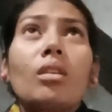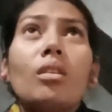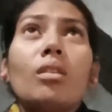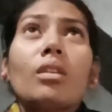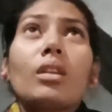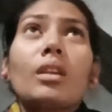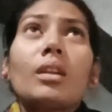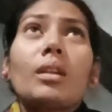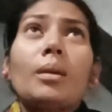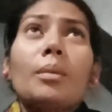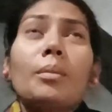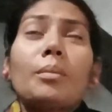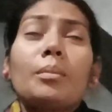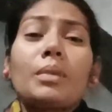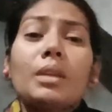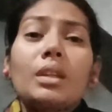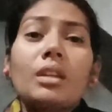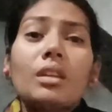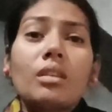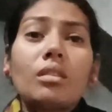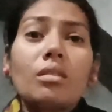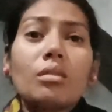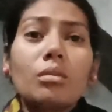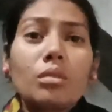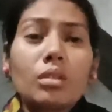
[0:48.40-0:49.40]
और
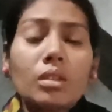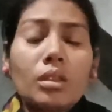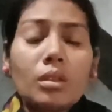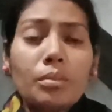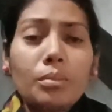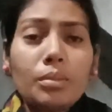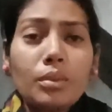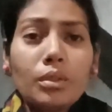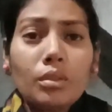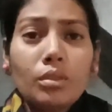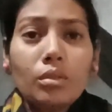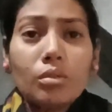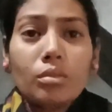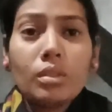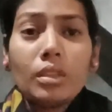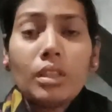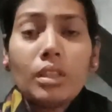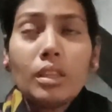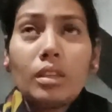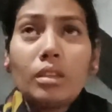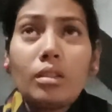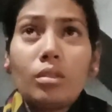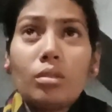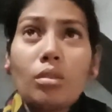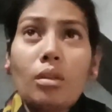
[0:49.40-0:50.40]
हमने उनकी वीडियो
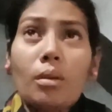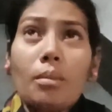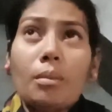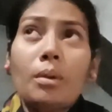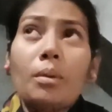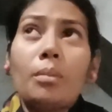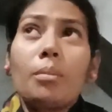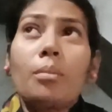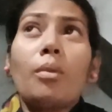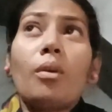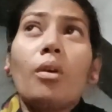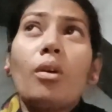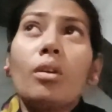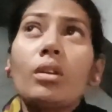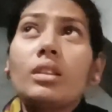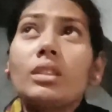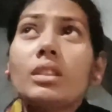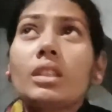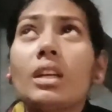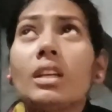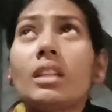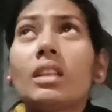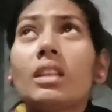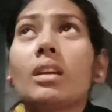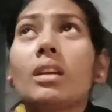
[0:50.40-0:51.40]
देखी तो हमें बहुत
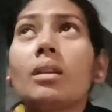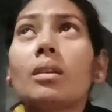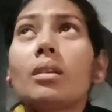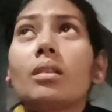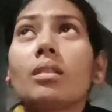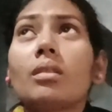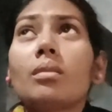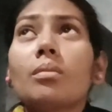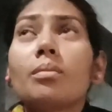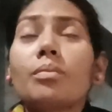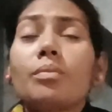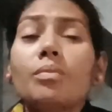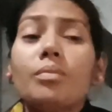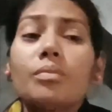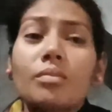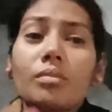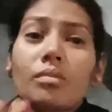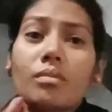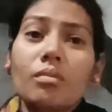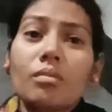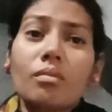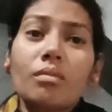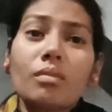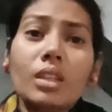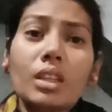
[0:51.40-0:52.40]
ज़्यादा
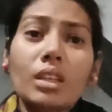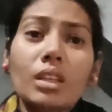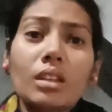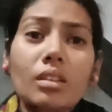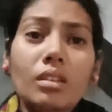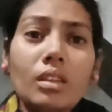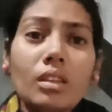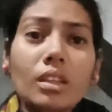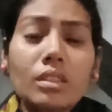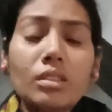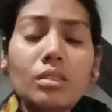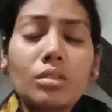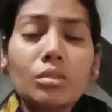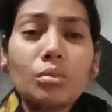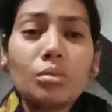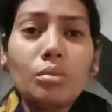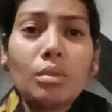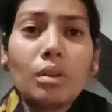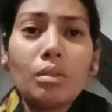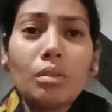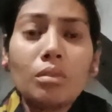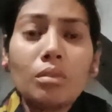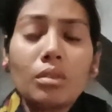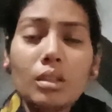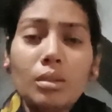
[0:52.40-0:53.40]
कष्ट
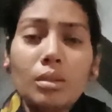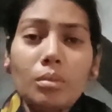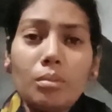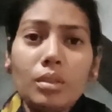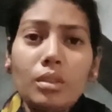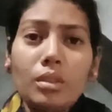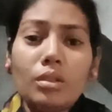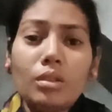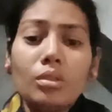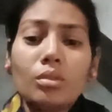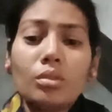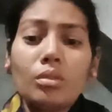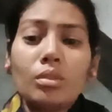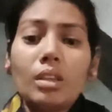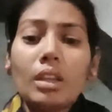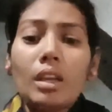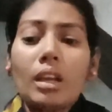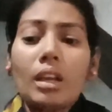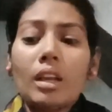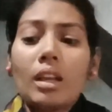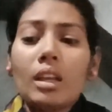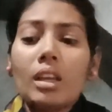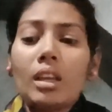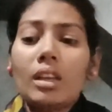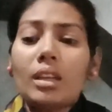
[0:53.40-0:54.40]
हुआ उनकी वीडियो
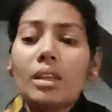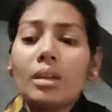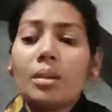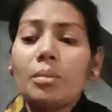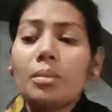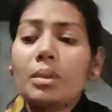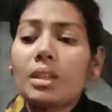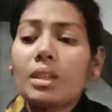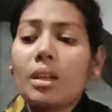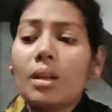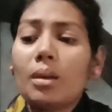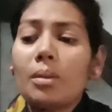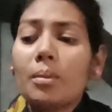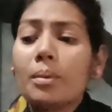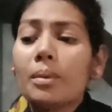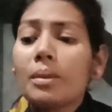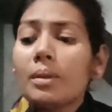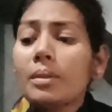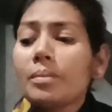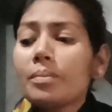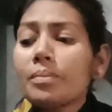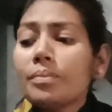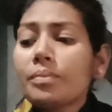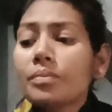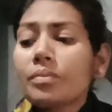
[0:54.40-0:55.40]
देख के कि मतलब
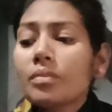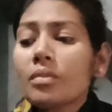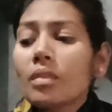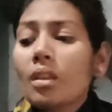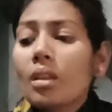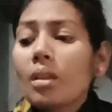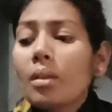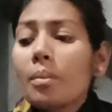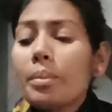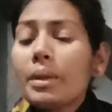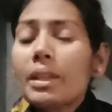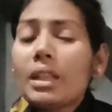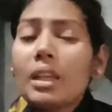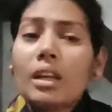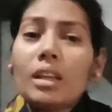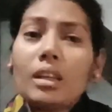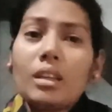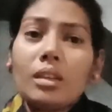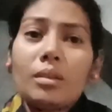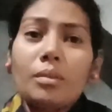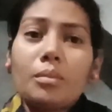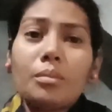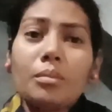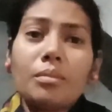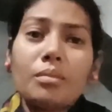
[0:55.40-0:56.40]
पता
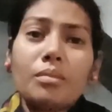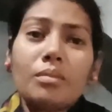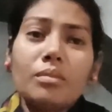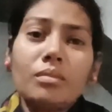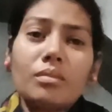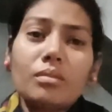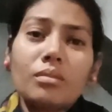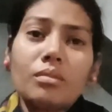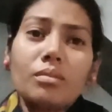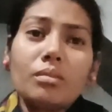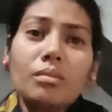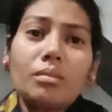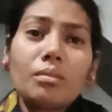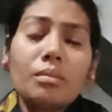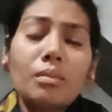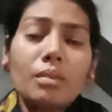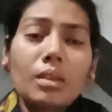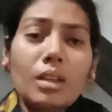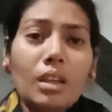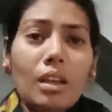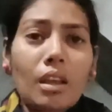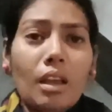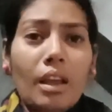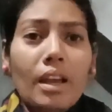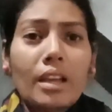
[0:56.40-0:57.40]
नहीं
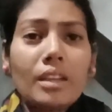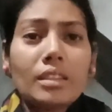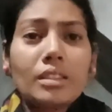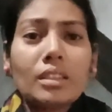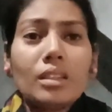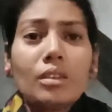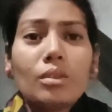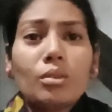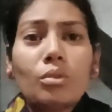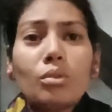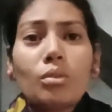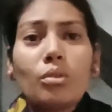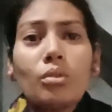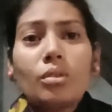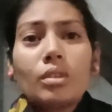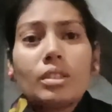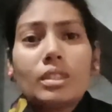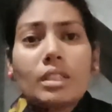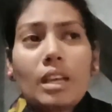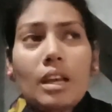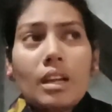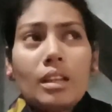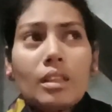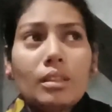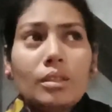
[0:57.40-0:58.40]
ऐसे लोगों के
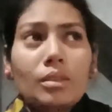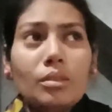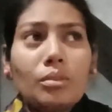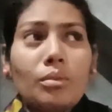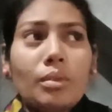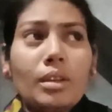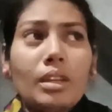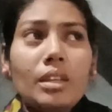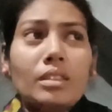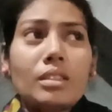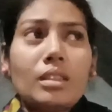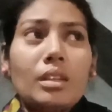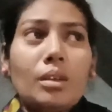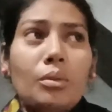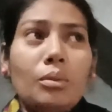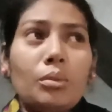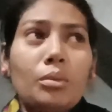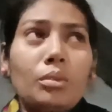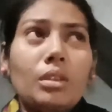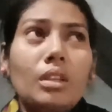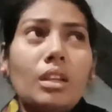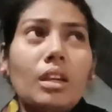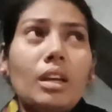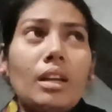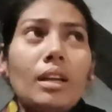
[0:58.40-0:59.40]
साथ क्यों ऐसा
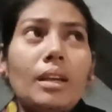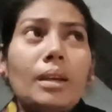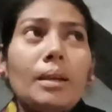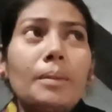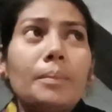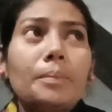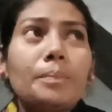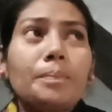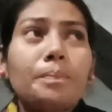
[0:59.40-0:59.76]
होता है